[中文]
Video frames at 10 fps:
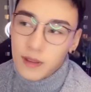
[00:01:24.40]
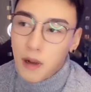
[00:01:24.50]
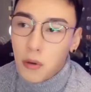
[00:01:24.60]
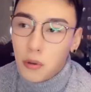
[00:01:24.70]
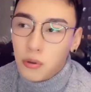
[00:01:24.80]

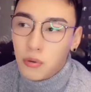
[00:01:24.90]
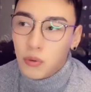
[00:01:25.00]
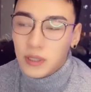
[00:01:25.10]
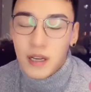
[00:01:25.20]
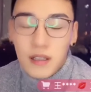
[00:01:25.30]
然后
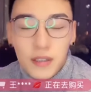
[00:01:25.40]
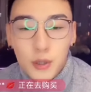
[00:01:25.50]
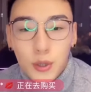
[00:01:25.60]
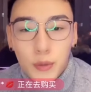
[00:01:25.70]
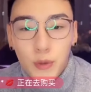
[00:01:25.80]
我当时
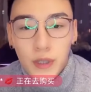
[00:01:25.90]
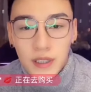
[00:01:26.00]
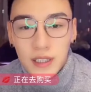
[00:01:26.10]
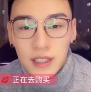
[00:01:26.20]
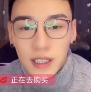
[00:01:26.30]
就问
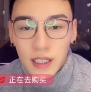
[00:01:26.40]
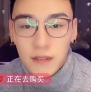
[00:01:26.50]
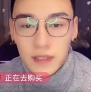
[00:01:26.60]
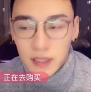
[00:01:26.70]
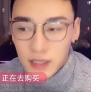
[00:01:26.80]
了自己一个
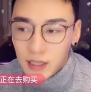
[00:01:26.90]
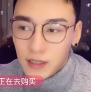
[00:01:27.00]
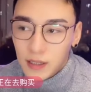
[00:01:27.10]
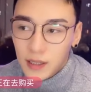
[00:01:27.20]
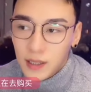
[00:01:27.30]
问题，
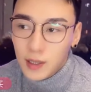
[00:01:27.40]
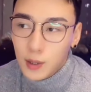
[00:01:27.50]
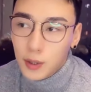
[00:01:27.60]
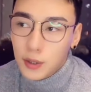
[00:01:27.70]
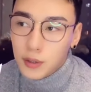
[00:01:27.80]

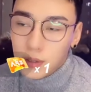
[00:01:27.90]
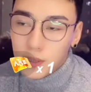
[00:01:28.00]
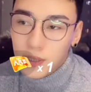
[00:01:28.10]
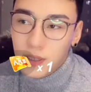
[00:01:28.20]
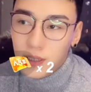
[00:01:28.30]
就
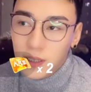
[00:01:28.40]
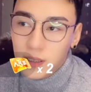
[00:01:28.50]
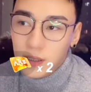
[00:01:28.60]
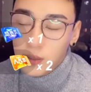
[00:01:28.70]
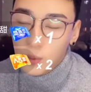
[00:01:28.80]
是
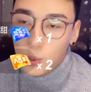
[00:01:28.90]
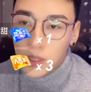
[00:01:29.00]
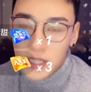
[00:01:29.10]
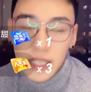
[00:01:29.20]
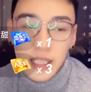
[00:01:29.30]

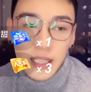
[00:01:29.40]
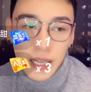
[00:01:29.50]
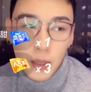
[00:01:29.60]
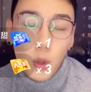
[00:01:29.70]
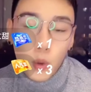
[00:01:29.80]
我这一
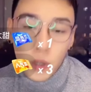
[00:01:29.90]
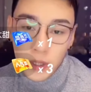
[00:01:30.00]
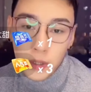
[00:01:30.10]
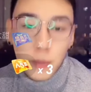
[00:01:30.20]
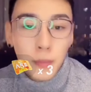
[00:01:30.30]
年活
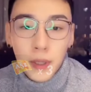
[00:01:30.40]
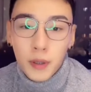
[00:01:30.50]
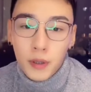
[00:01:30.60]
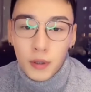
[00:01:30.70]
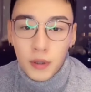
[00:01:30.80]
的有没
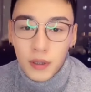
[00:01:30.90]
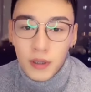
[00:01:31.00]
有？